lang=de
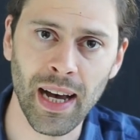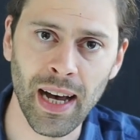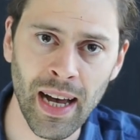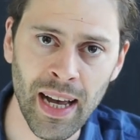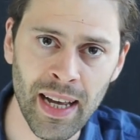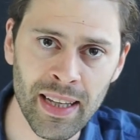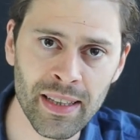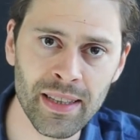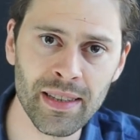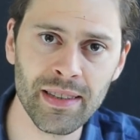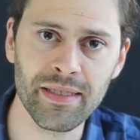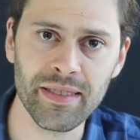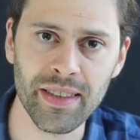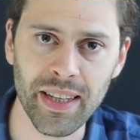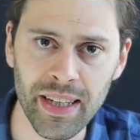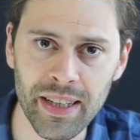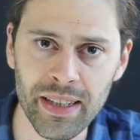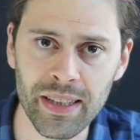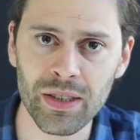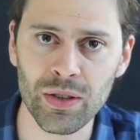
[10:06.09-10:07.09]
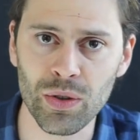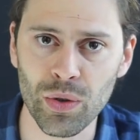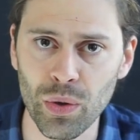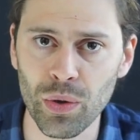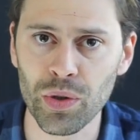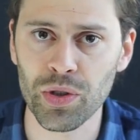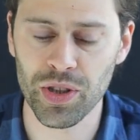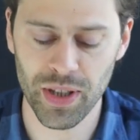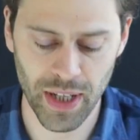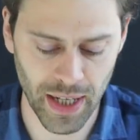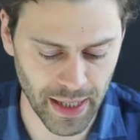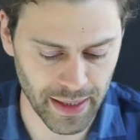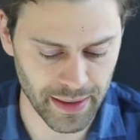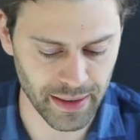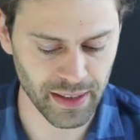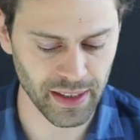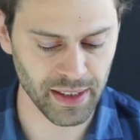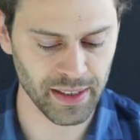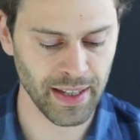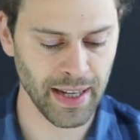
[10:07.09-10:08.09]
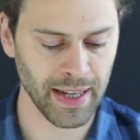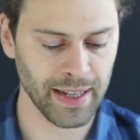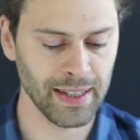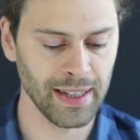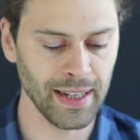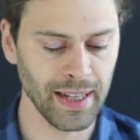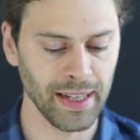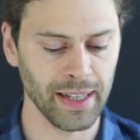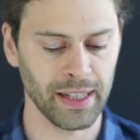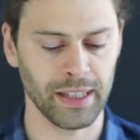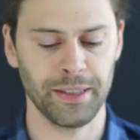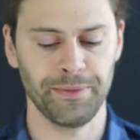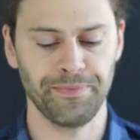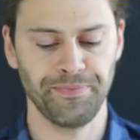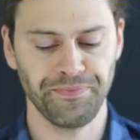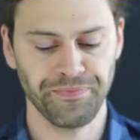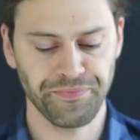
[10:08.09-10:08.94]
einen Dinge durch die anderen erklären.